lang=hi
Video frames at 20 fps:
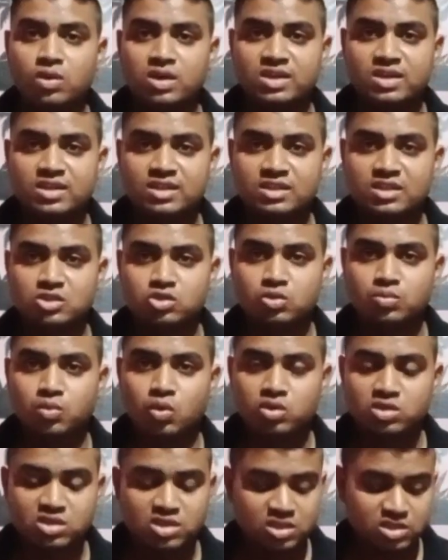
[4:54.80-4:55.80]
वर्कर की जो
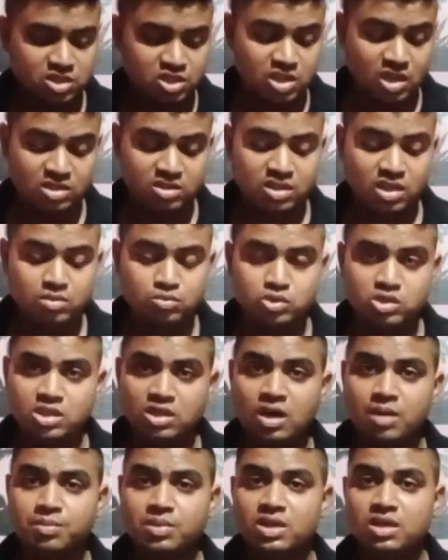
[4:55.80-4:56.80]
बहुत ही ज़्यादा शानदार मुझे
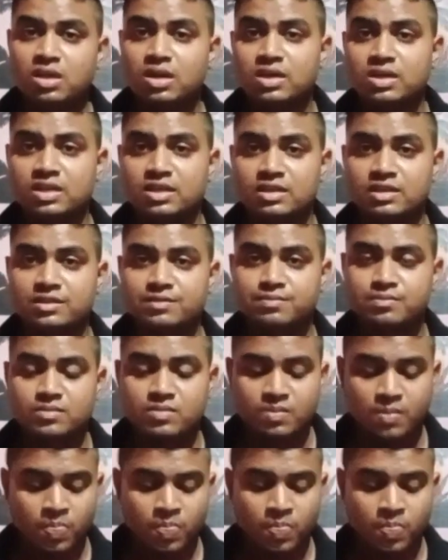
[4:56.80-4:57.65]
यहाँ पर लग रही है